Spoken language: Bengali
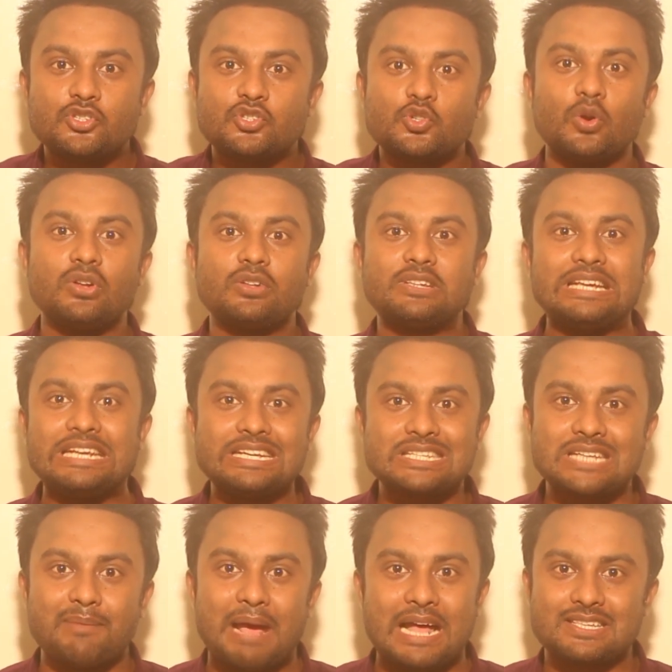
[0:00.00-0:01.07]
চল
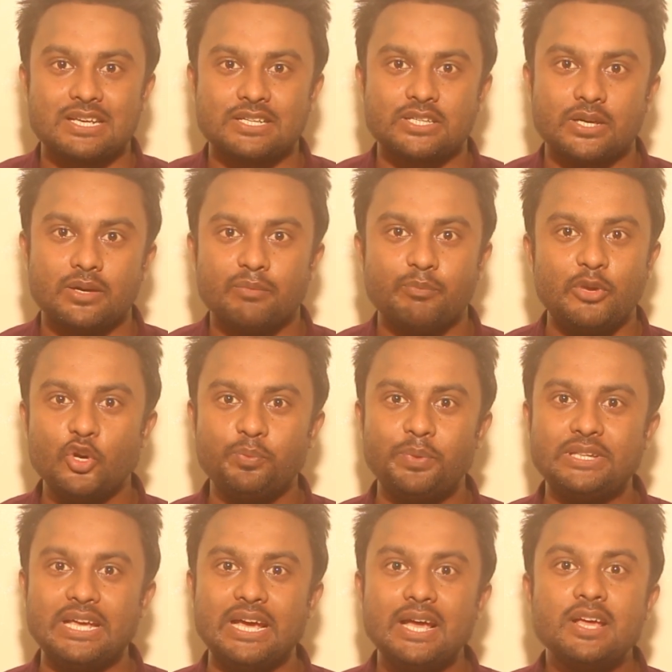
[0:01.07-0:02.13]
তিরিশটা ম্যাচ আসে
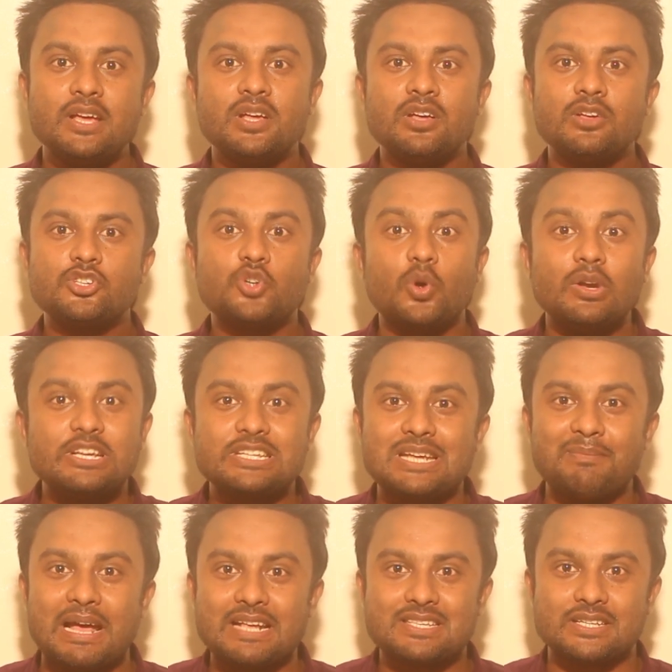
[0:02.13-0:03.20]
বিউপিতে চল্লিশটা
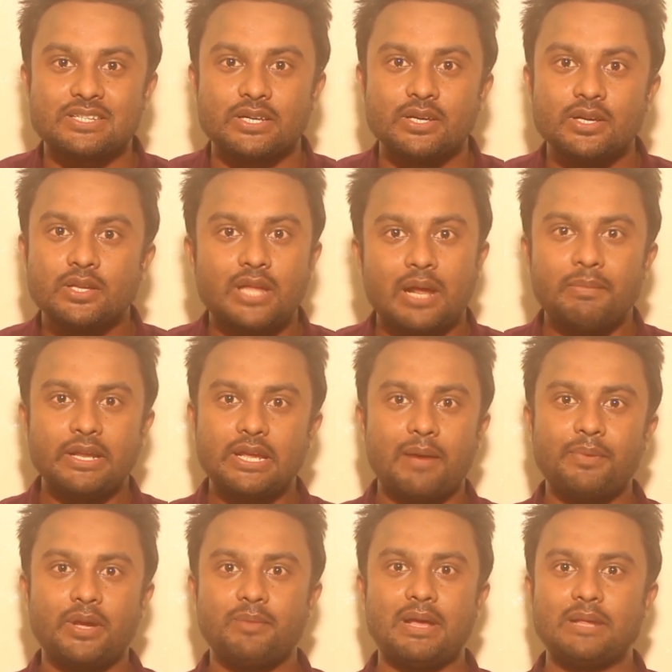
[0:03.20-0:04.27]
ম্যাচ আসে তার মানে কি
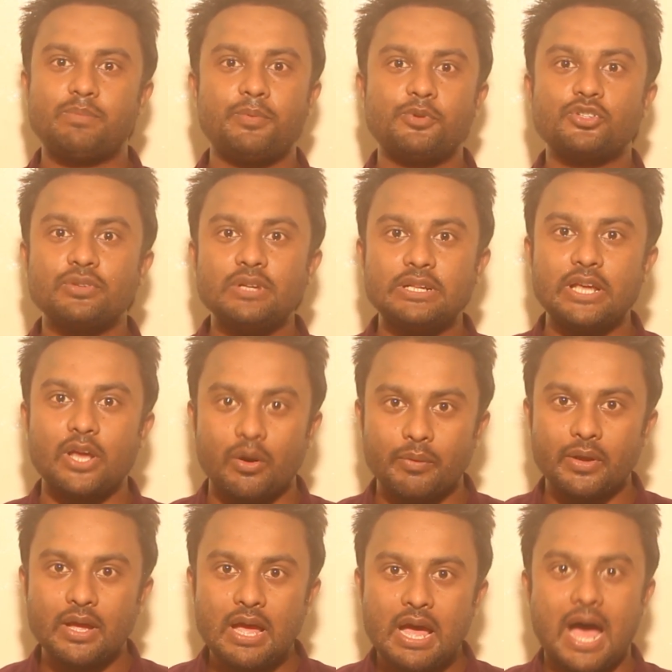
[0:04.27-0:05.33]
আপনাকে ম্যাথ প্রিপারেশন নিতেই
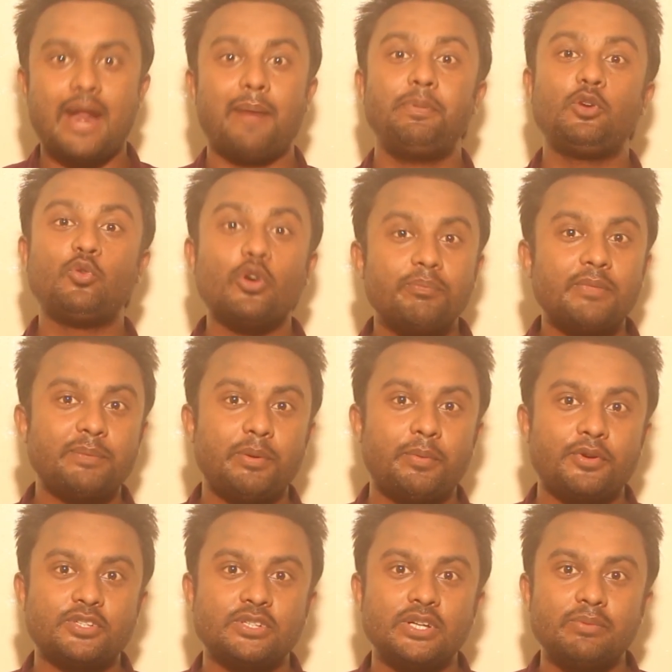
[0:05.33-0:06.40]
হবে আর আপনি কোন ম্যাথ
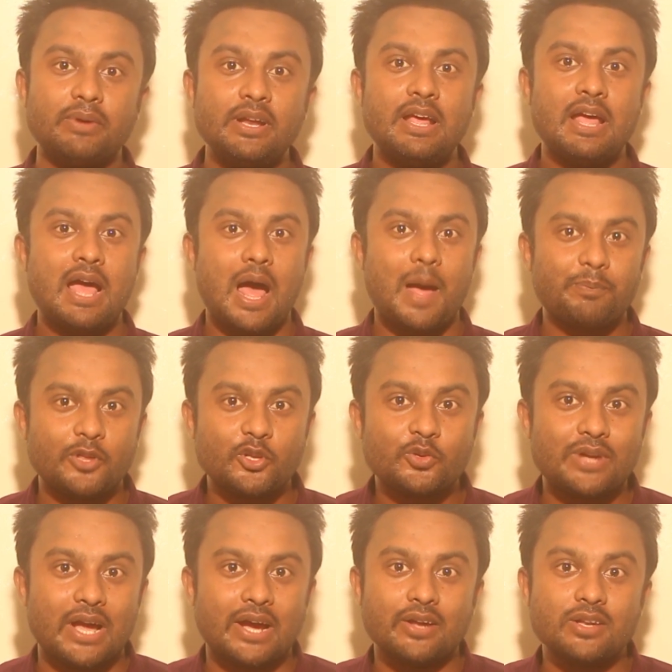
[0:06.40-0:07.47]
প্রিপারেশন নেবেন আপনারা তো
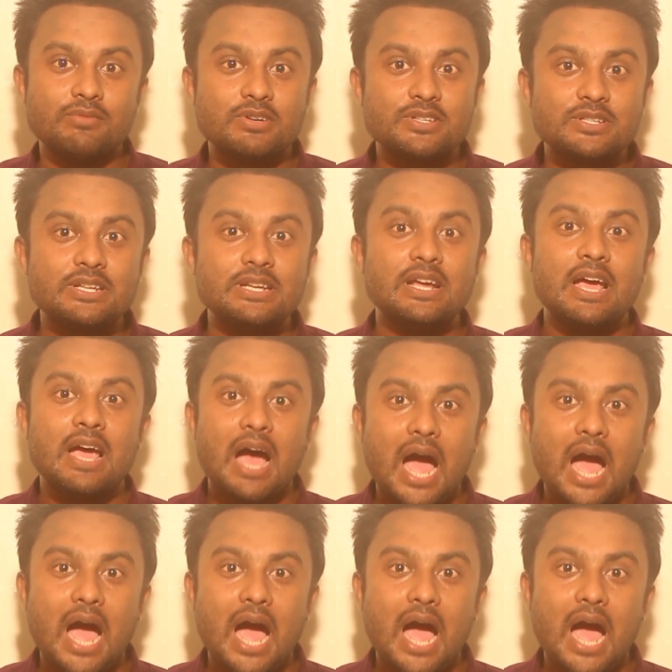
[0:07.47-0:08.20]
ঢাকা ইউনিভার্সিটির